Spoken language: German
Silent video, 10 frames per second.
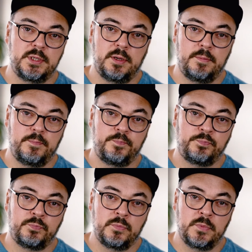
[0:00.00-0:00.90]
ähm,
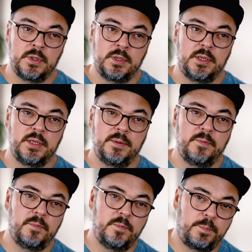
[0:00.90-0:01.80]

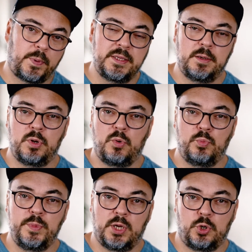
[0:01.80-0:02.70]
bringt aber auch
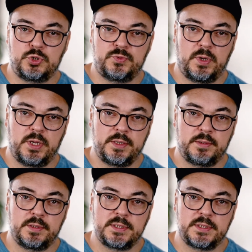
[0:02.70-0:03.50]
mehr Rauschverhalten.